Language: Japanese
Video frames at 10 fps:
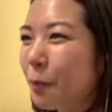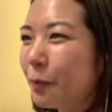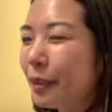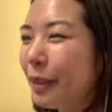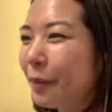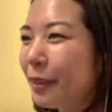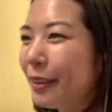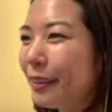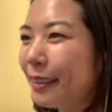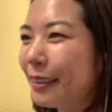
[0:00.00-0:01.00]
えこれな
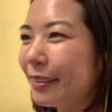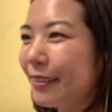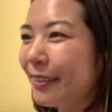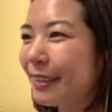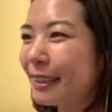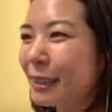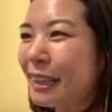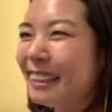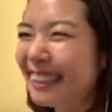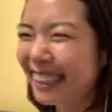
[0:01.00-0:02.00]
んなんやろう。私
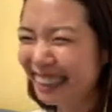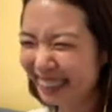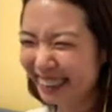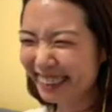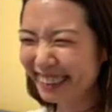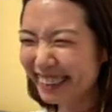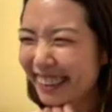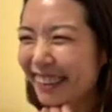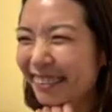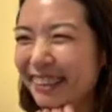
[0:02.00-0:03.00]
全然
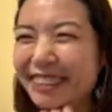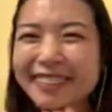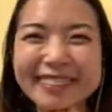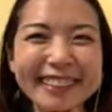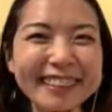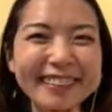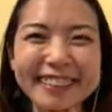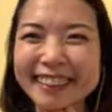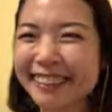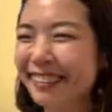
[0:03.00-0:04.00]
和食に
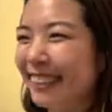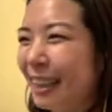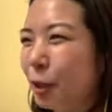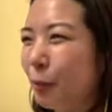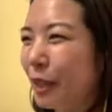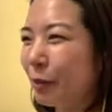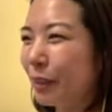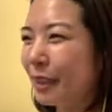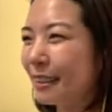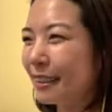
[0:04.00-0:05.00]
詳しくないの
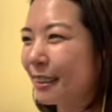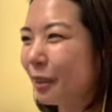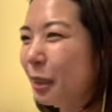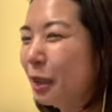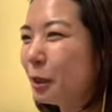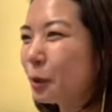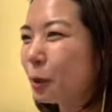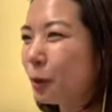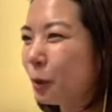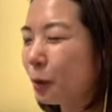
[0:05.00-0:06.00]
バレバレですけど、ちょっ
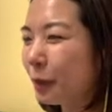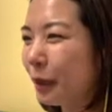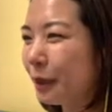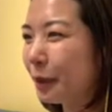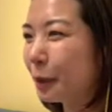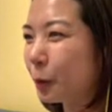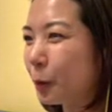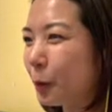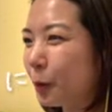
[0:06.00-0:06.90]
と何なんでしょう。